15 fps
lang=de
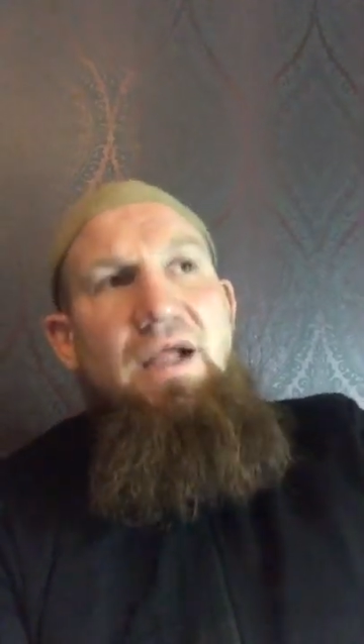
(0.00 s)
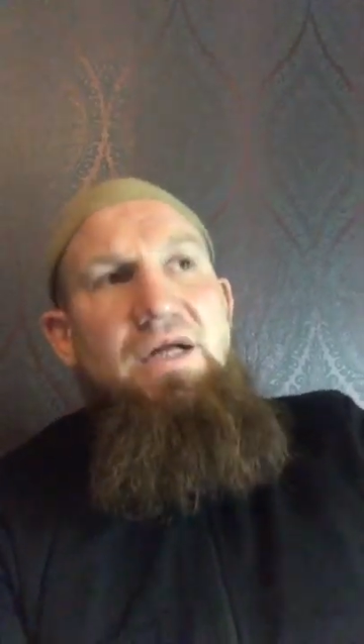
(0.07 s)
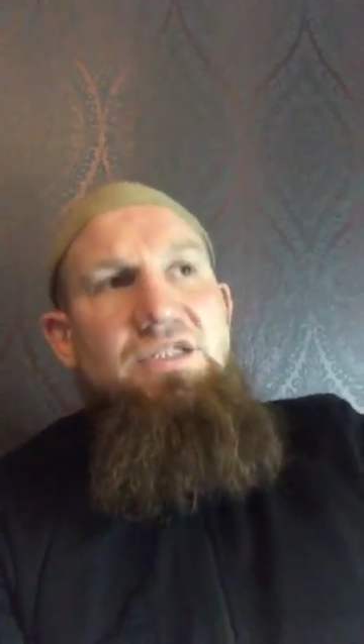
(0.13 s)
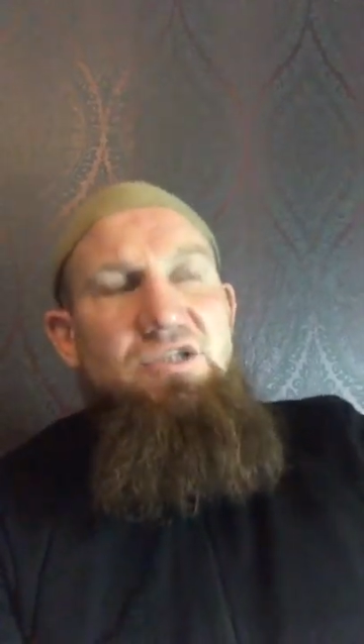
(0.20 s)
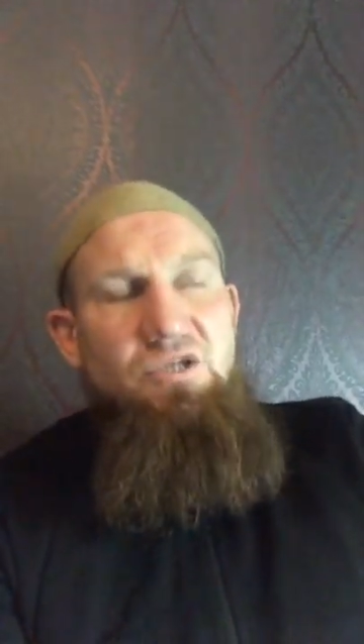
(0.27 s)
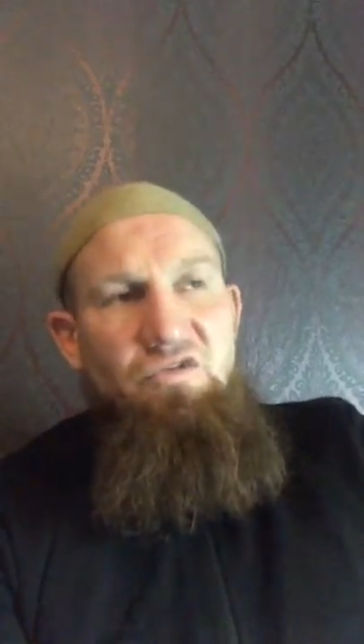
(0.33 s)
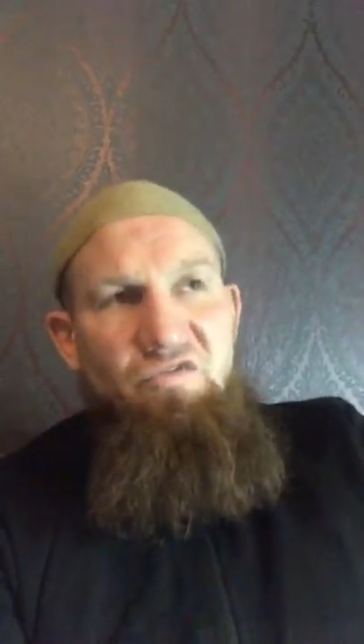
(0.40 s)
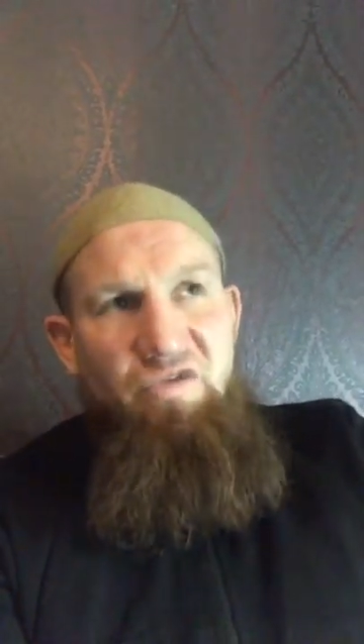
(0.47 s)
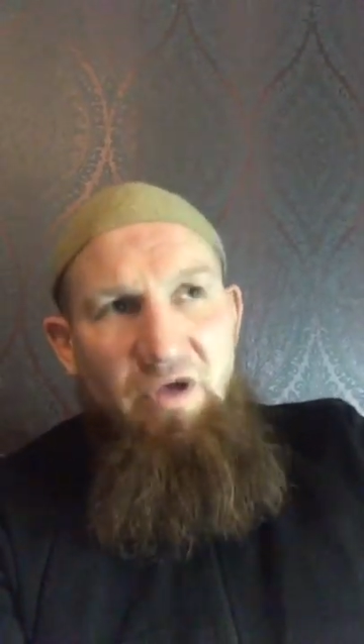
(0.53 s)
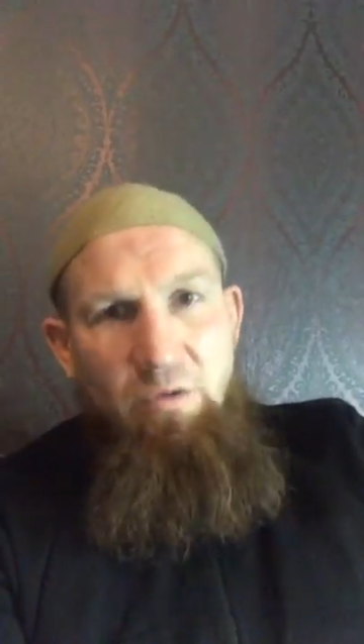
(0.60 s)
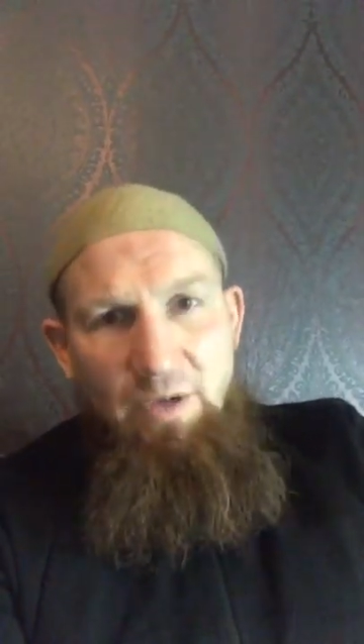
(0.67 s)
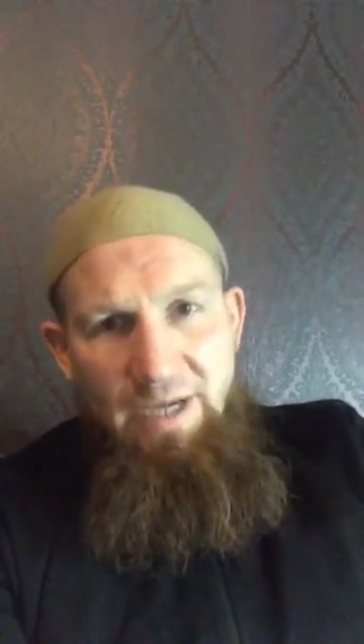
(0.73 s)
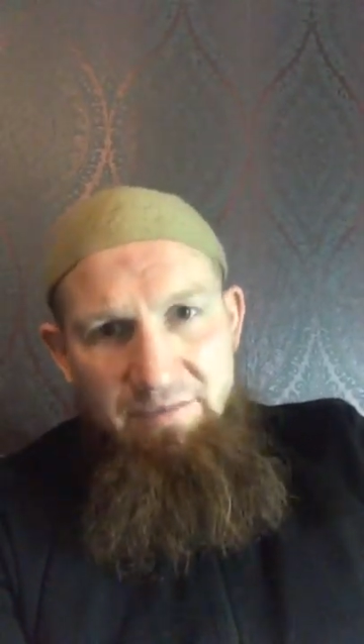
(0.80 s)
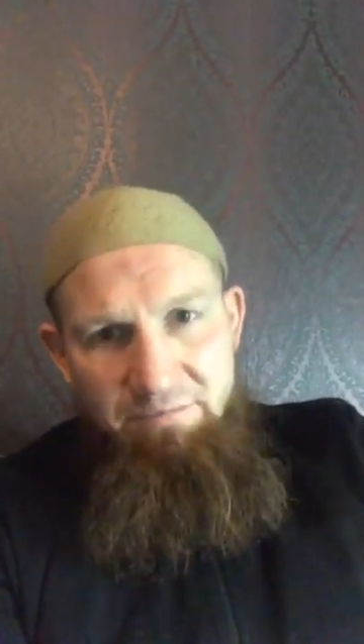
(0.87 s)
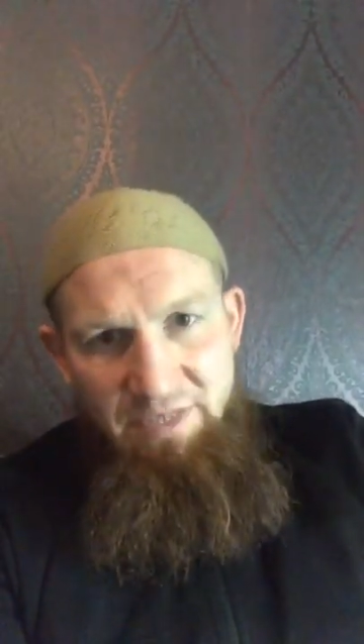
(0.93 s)
Zum Beispiel
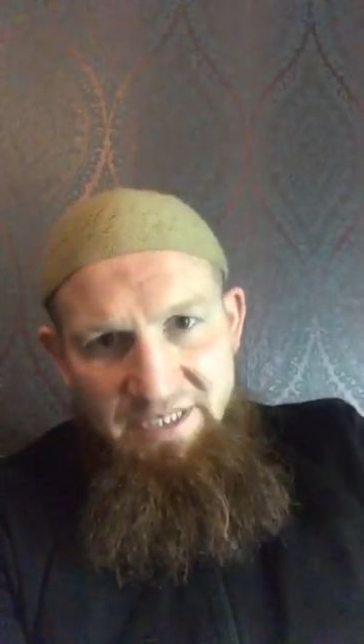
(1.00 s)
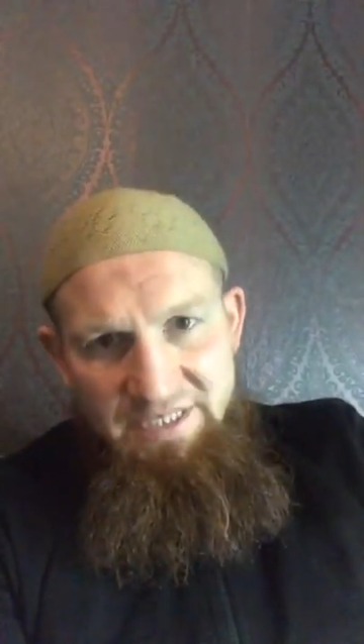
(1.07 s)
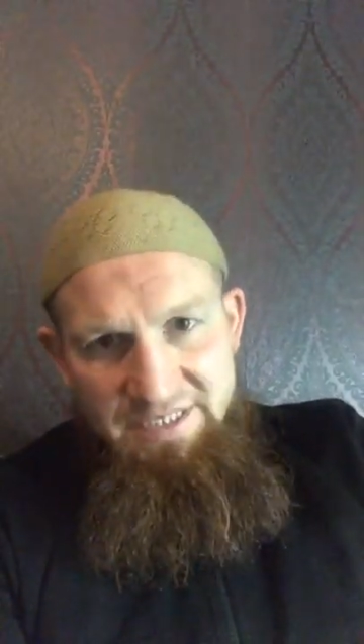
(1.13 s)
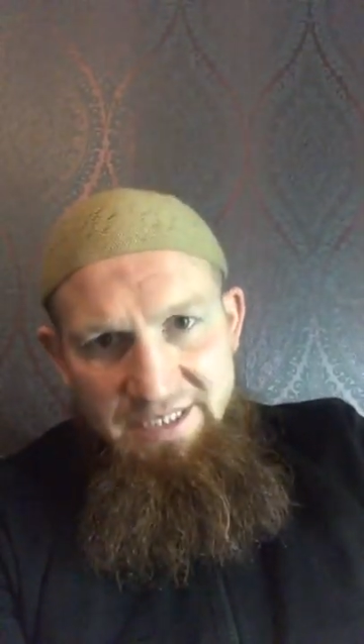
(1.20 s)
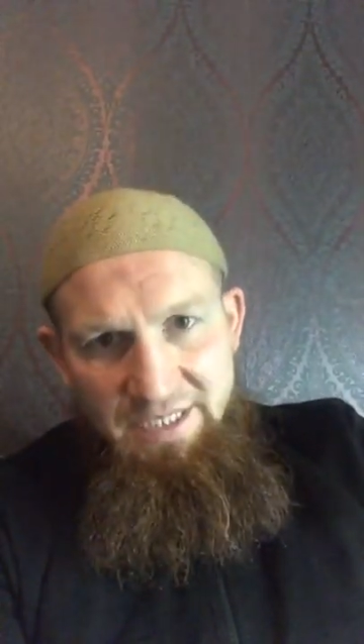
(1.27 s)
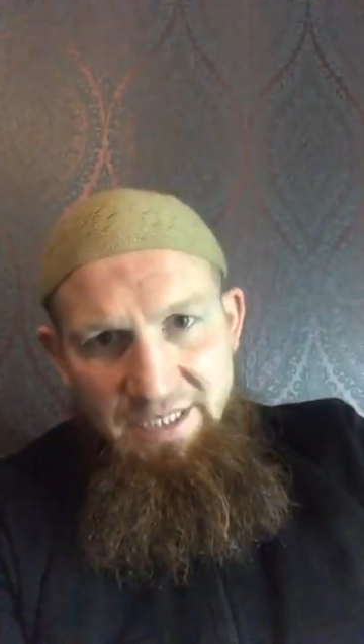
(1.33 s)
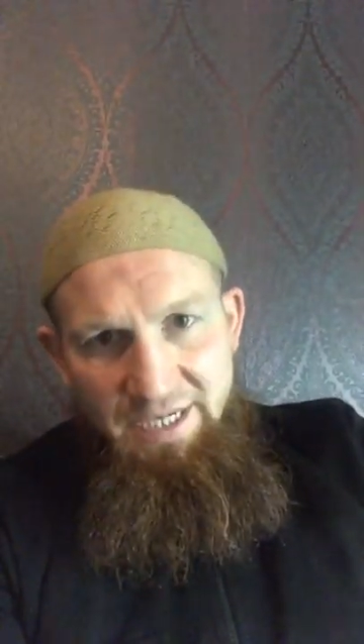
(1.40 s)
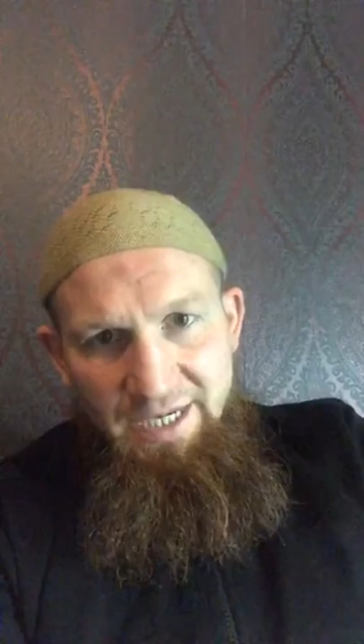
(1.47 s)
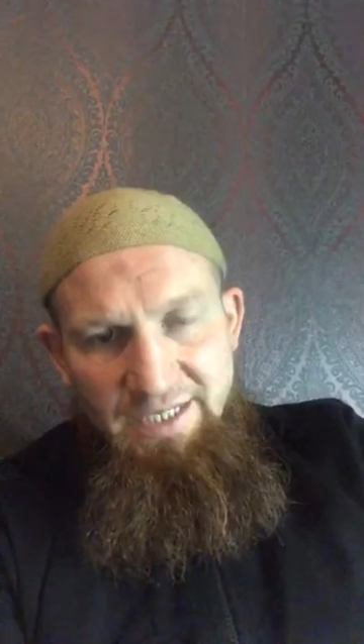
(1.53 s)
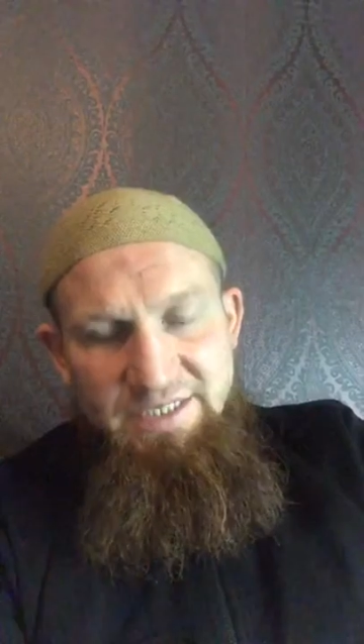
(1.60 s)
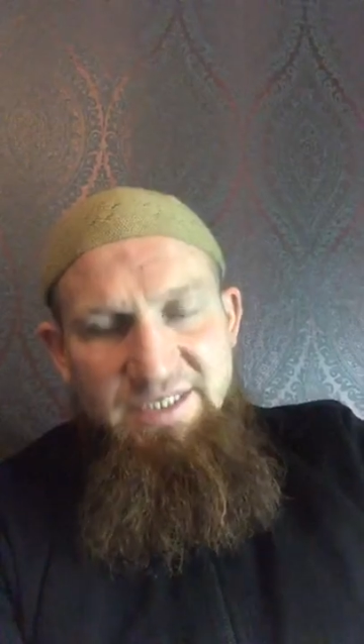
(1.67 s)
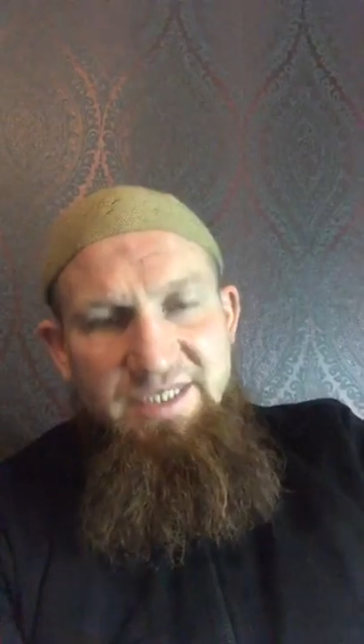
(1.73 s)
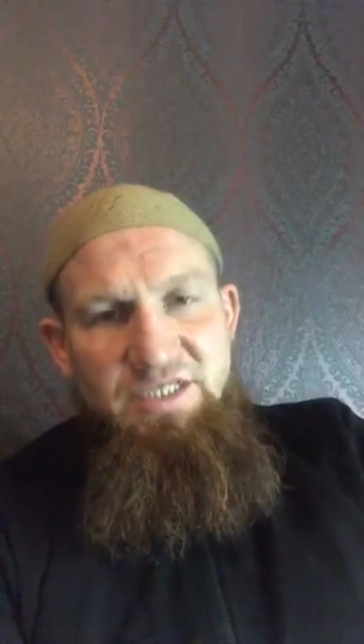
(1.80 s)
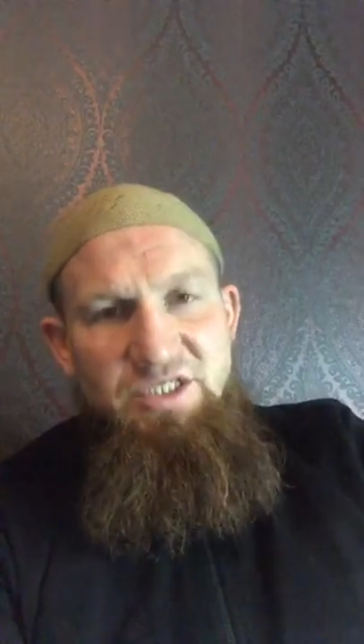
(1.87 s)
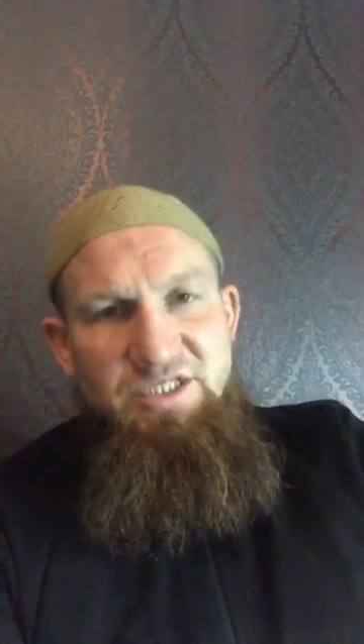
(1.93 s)
Fikul Hanbali Teil
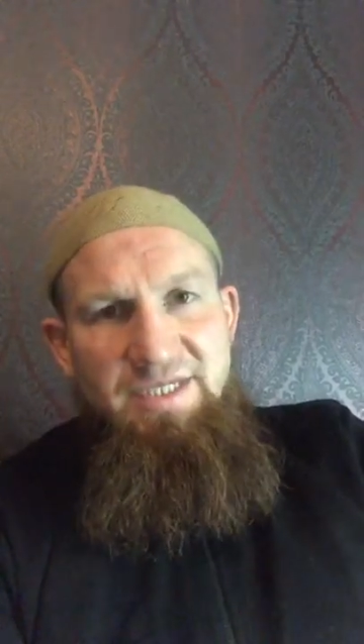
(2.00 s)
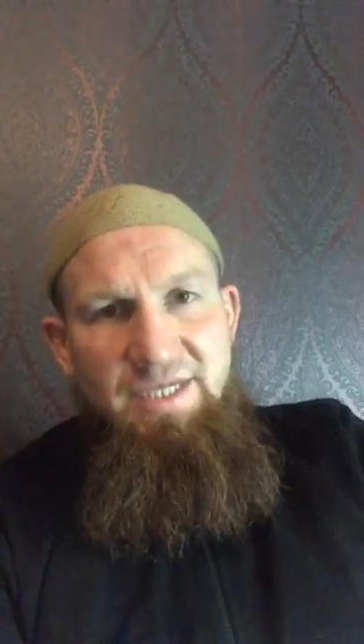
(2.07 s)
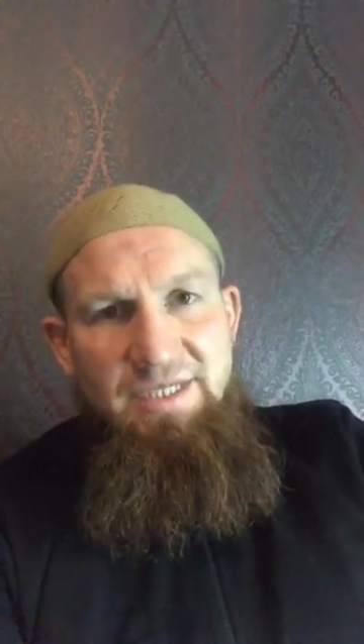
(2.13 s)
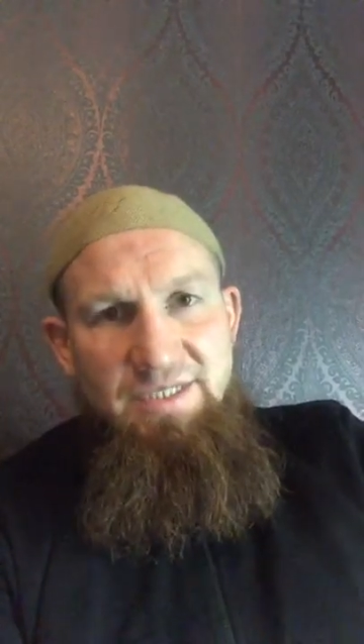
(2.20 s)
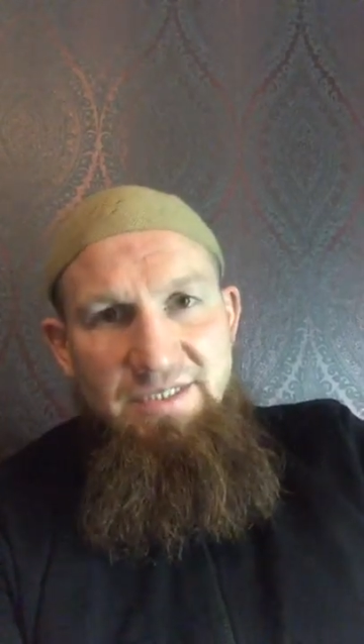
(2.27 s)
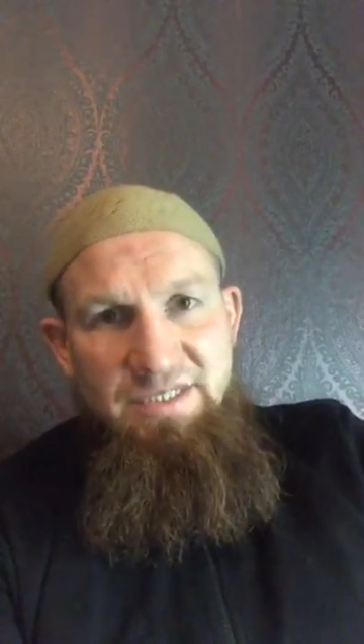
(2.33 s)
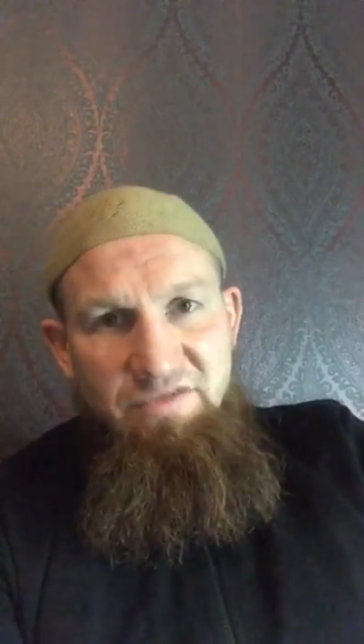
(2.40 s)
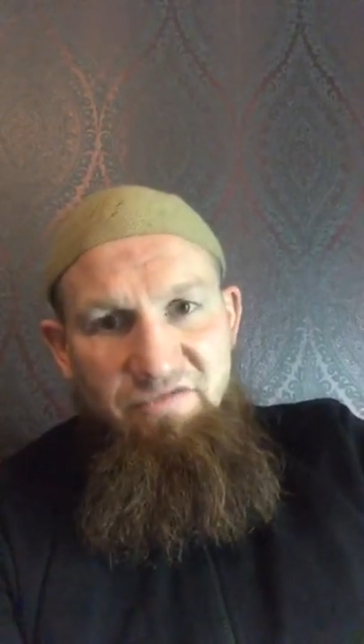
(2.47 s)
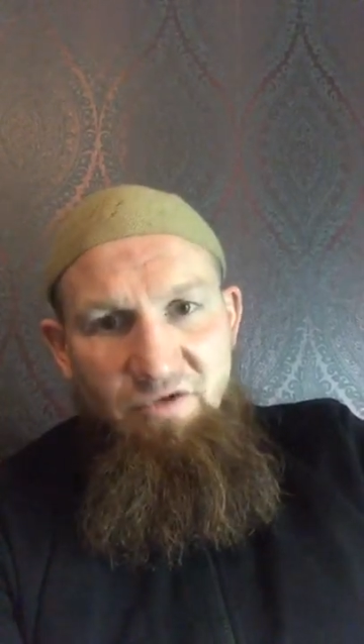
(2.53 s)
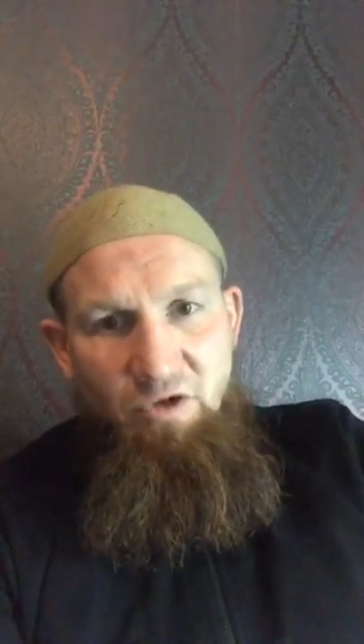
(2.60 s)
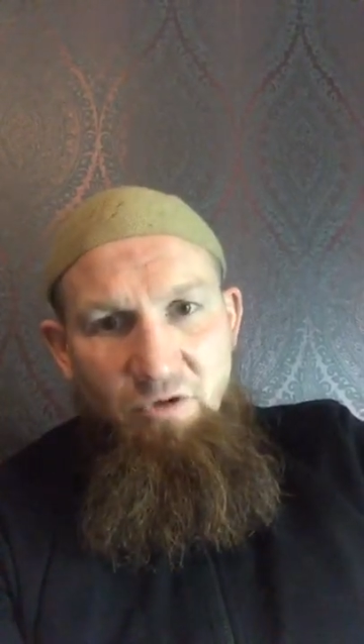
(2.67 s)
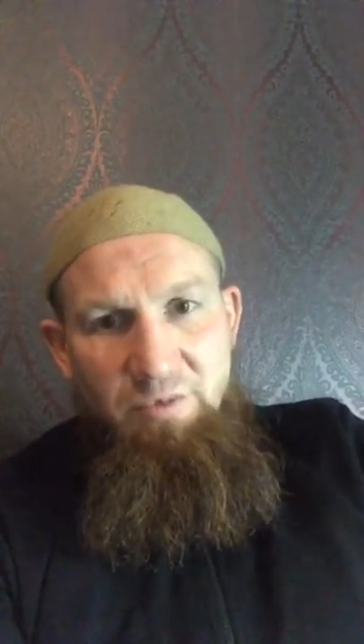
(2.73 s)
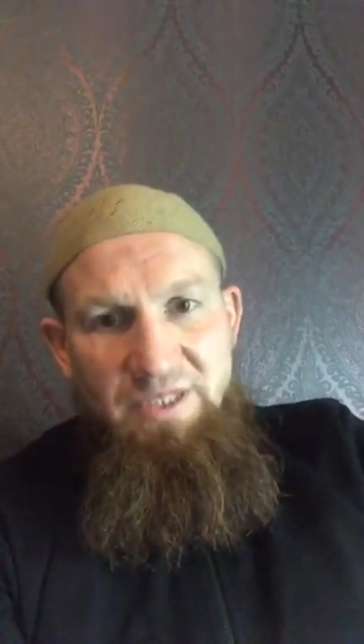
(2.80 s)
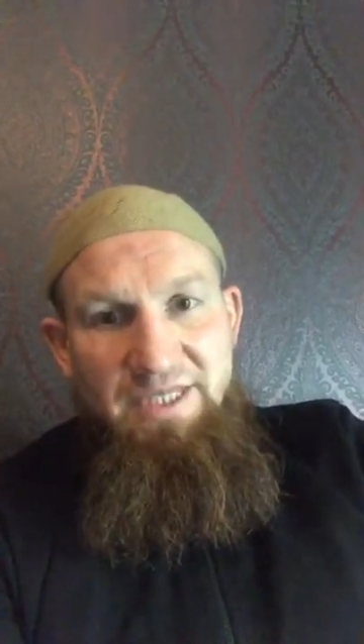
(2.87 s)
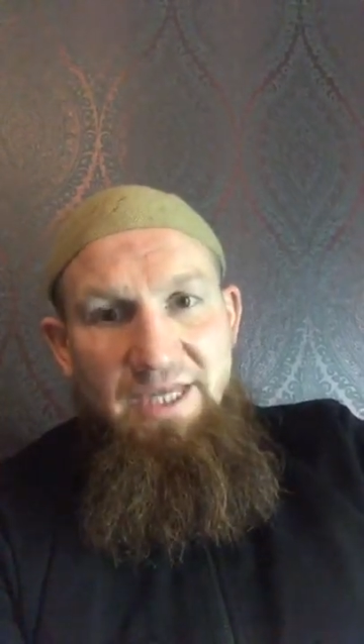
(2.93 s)
1 rede ich sehr intensiv darüber.